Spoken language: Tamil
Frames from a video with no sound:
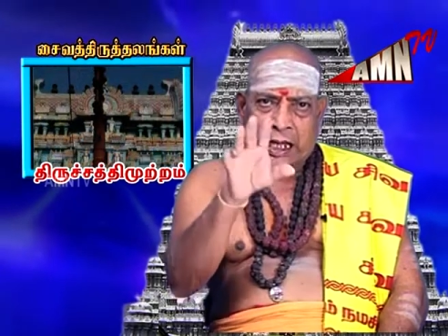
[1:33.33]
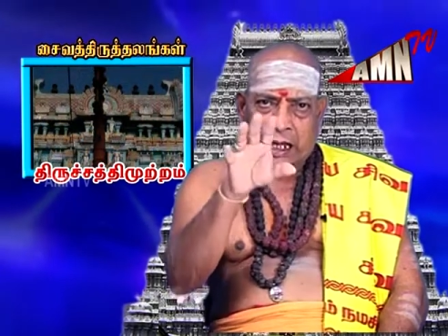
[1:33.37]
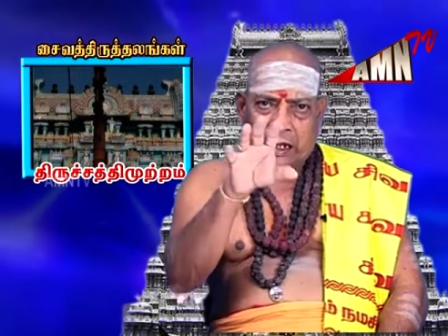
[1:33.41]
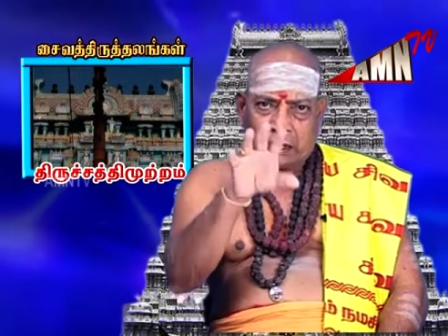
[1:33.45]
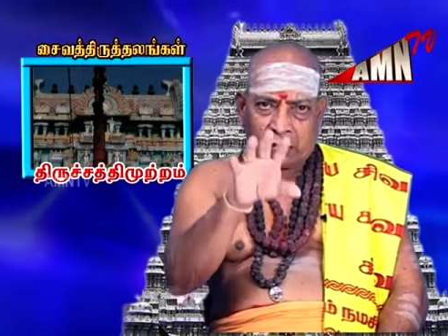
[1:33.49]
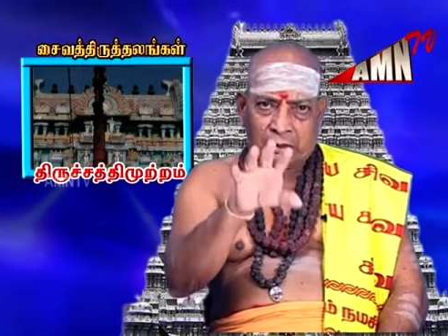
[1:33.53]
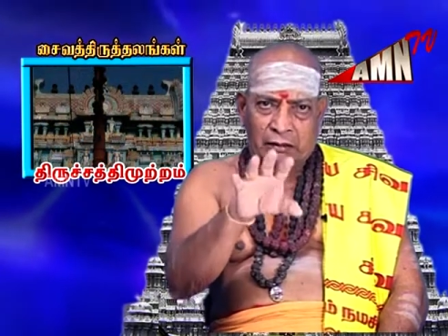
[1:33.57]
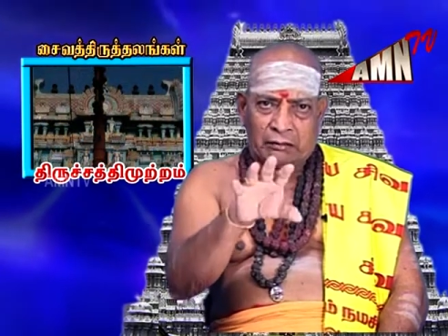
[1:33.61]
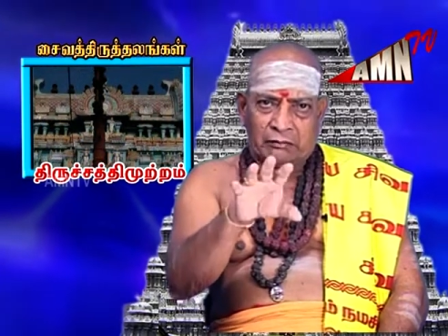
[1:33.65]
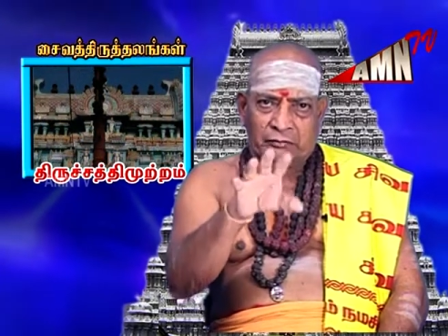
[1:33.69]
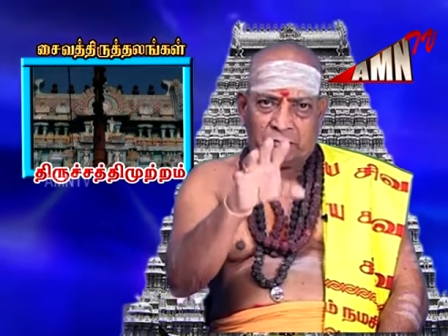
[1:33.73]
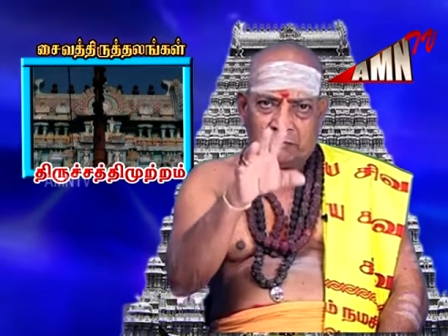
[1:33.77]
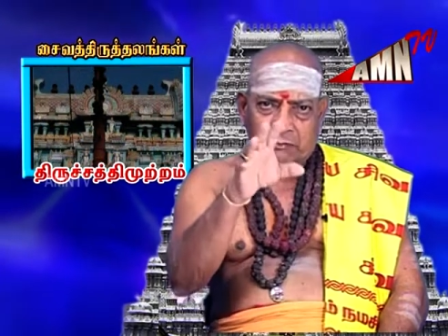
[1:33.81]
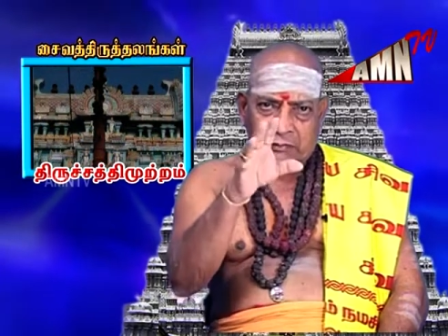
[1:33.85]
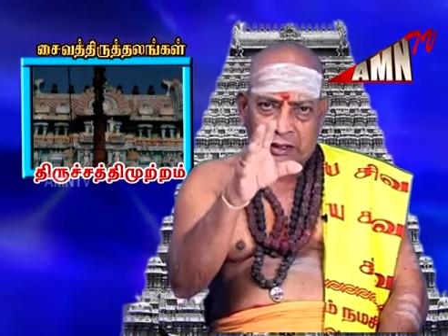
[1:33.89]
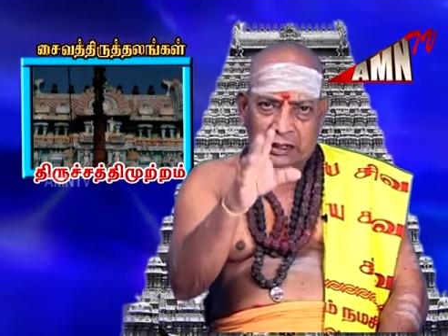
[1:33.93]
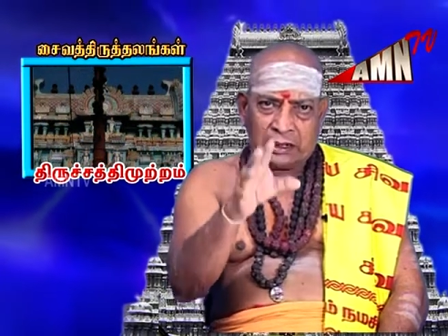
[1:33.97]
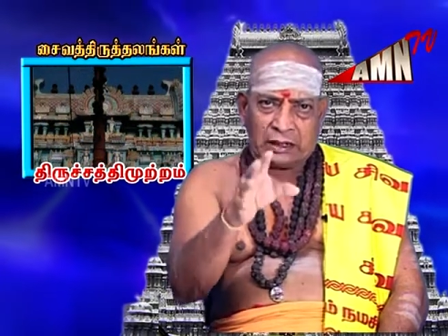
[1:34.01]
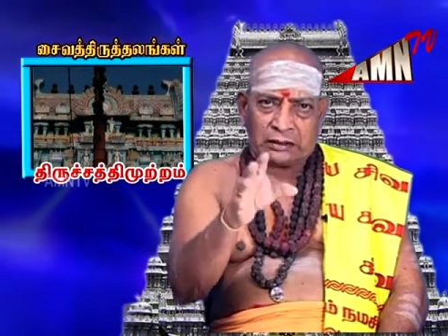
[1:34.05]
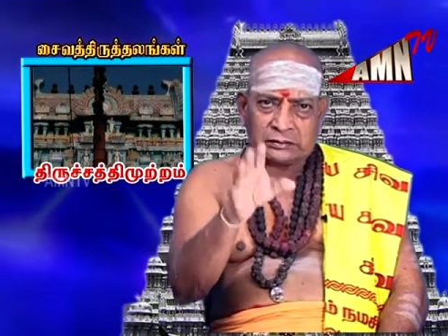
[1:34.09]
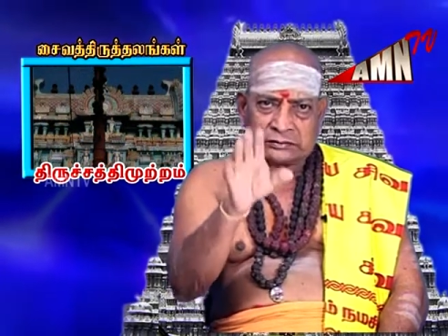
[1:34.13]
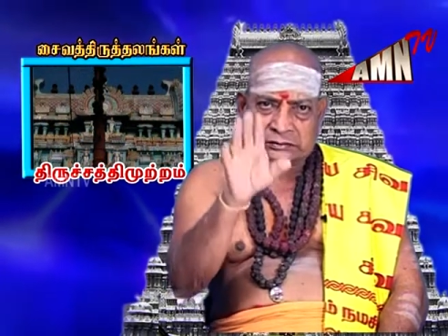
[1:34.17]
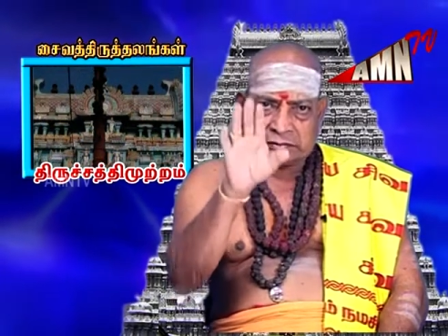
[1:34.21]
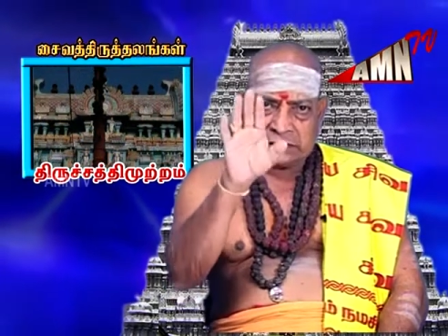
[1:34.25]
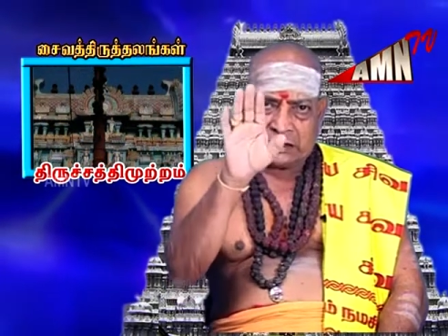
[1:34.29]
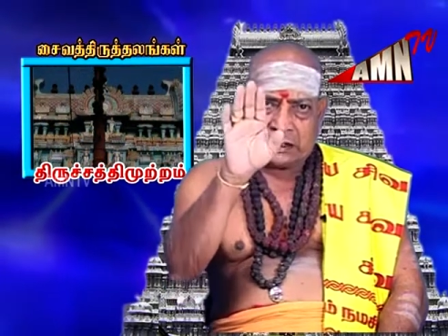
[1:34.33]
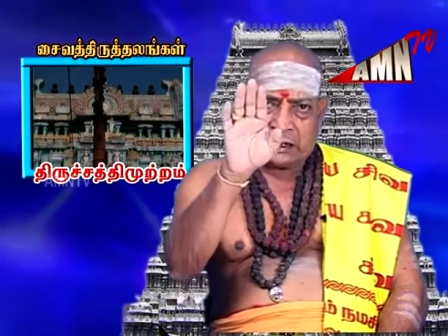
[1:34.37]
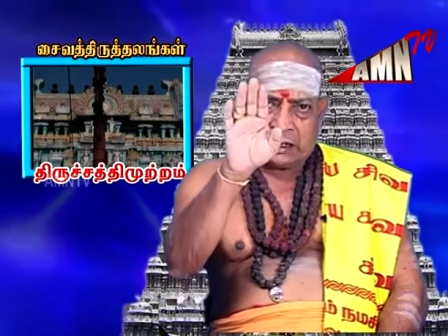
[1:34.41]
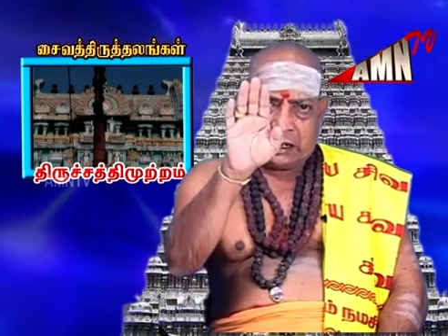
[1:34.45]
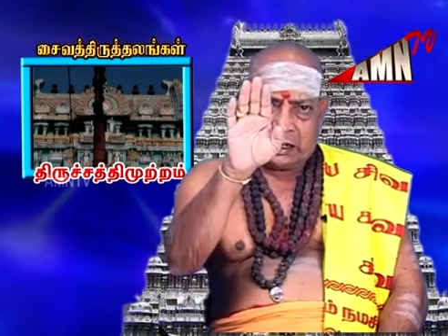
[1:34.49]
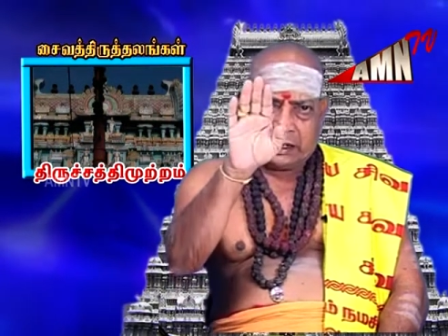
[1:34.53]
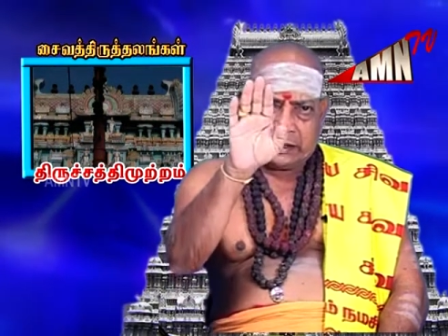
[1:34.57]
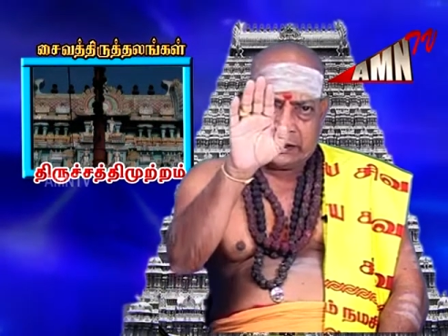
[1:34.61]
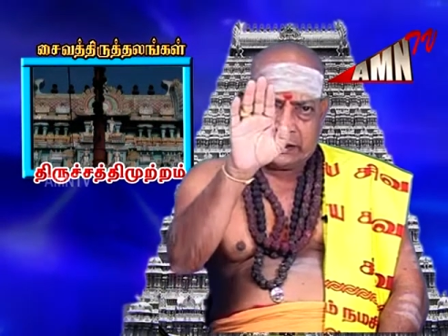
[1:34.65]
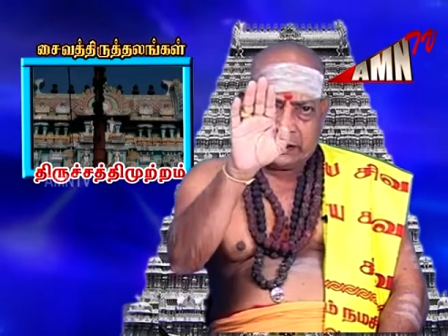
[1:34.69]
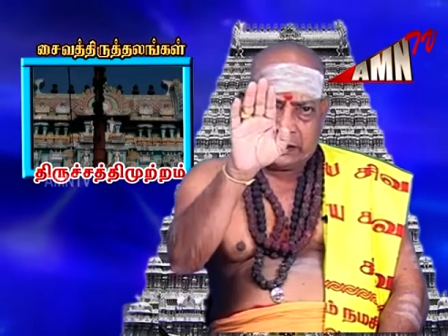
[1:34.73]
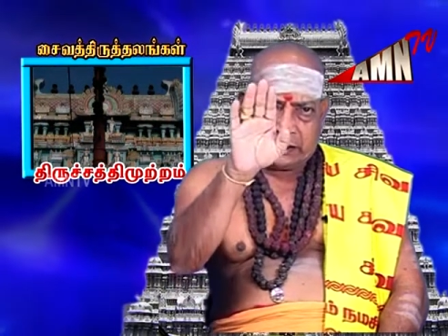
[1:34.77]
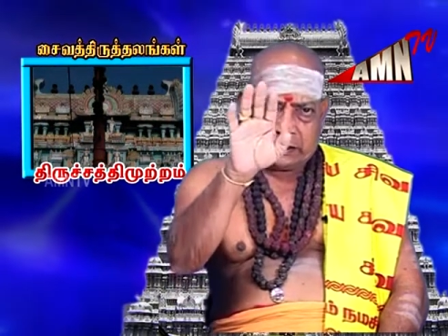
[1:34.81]
அறம் வளர்த்த
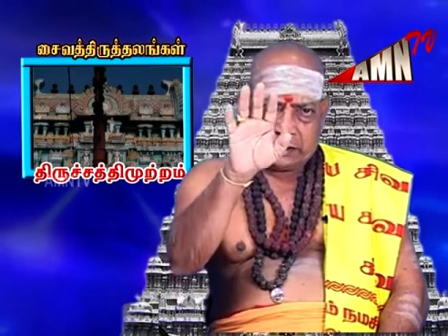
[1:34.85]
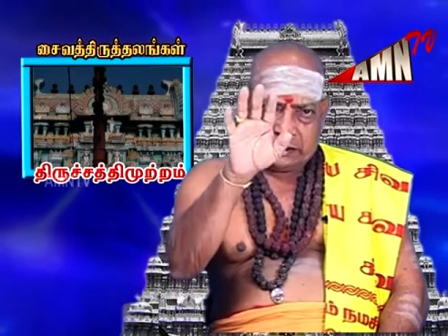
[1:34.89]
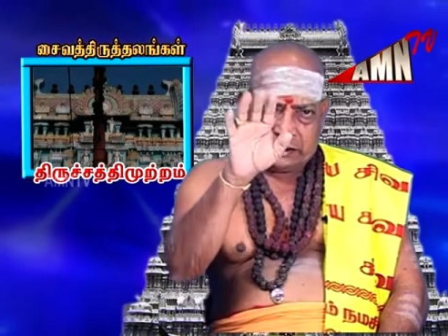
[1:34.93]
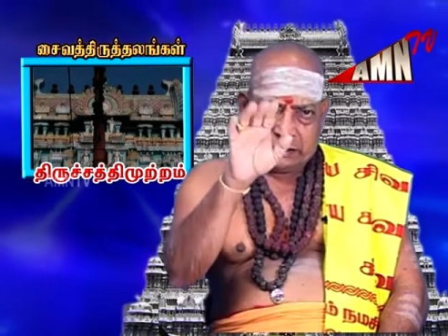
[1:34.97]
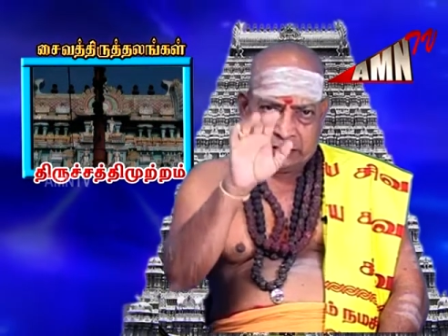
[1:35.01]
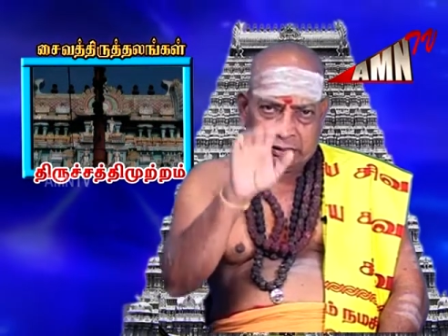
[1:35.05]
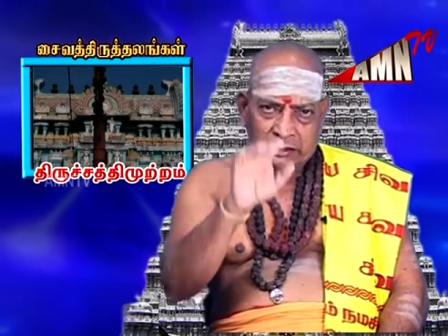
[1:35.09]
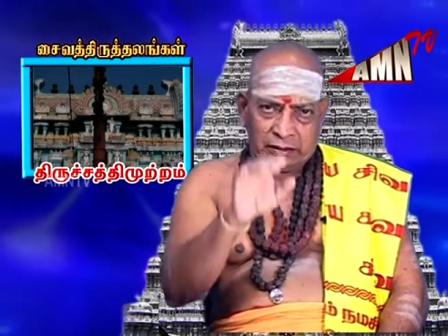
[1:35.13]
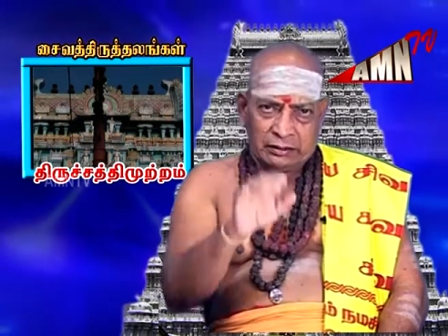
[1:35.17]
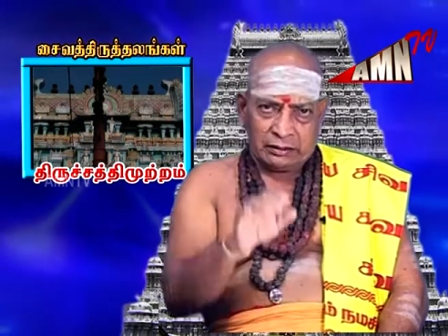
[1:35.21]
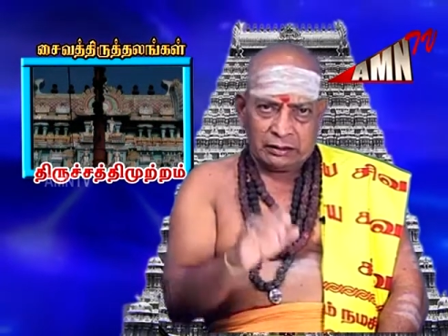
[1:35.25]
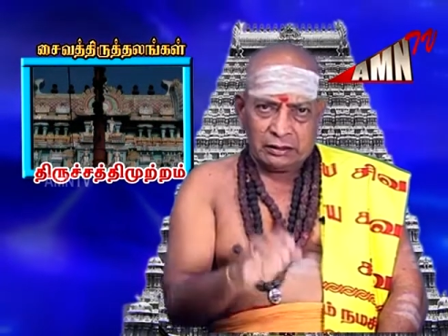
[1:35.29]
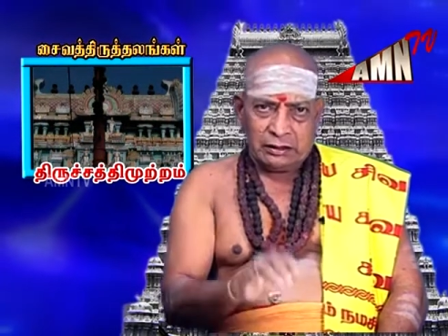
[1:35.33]
நாயகி